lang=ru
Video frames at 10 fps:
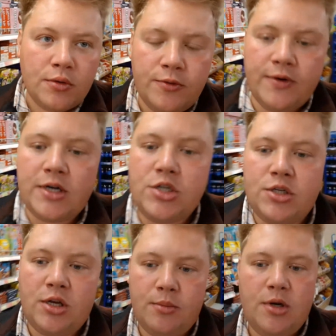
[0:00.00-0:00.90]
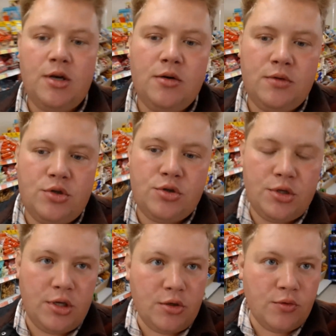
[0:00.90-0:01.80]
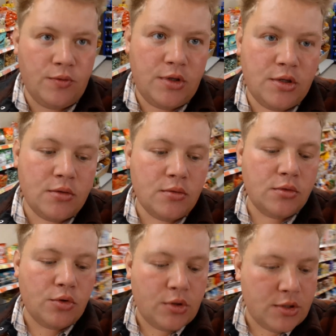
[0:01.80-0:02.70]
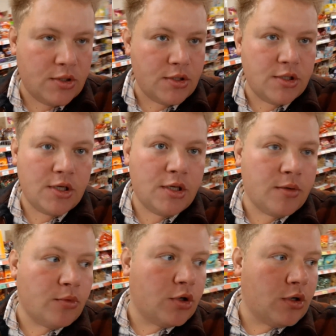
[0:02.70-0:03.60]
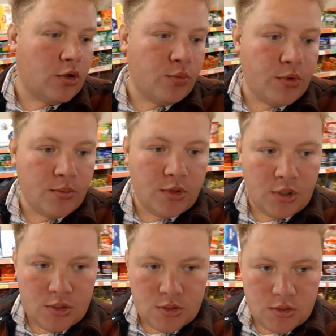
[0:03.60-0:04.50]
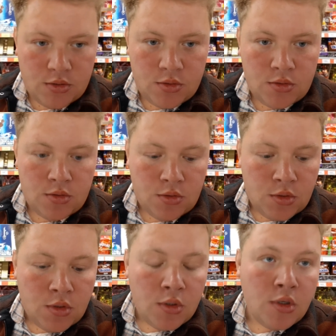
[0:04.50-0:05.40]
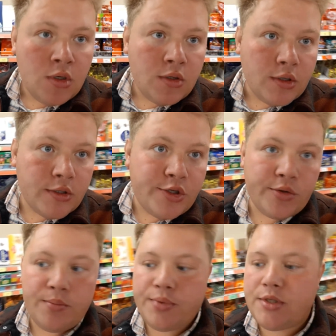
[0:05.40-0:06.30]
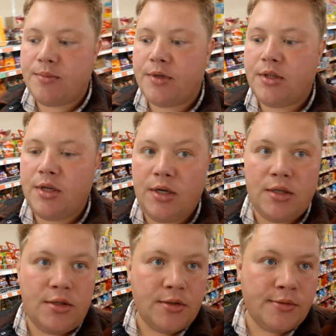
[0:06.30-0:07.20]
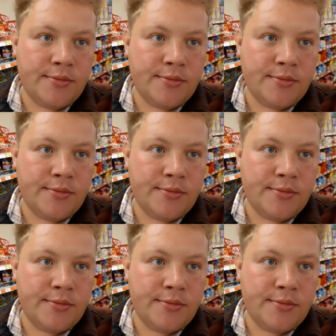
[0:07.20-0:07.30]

Фарш нормального что-то я не увидел, только из индейки мой любимый есть. Надо что-нибудь посмотреть.